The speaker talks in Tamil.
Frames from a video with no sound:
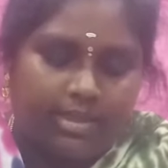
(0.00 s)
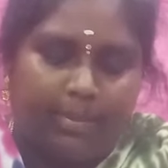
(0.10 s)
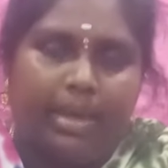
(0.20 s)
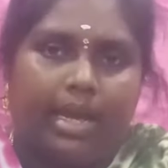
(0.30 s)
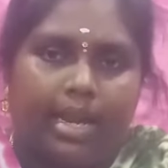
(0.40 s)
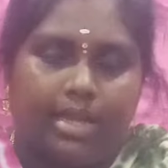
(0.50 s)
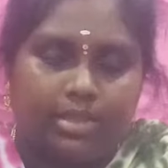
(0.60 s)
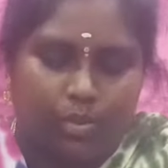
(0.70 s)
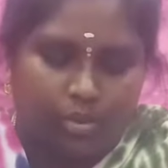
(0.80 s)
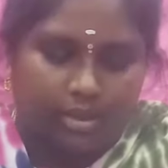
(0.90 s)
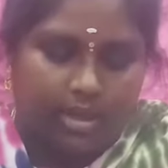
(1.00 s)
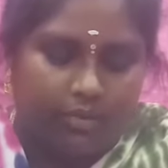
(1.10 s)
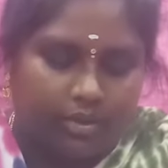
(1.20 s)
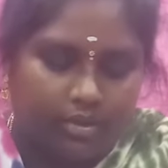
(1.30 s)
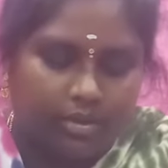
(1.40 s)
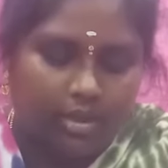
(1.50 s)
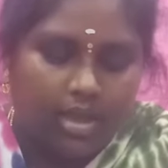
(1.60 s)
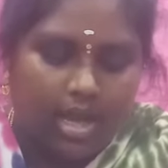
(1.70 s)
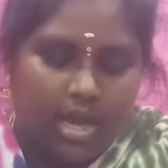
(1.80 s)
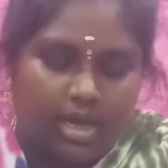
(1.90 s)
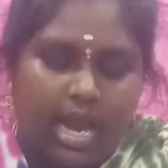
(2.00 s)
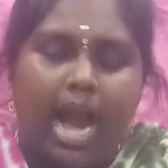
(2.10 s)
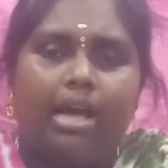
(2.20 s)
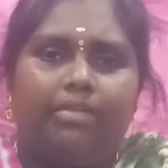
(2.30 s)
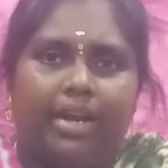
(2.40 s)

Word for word: தமிழக அரசு உத்தரவு கார்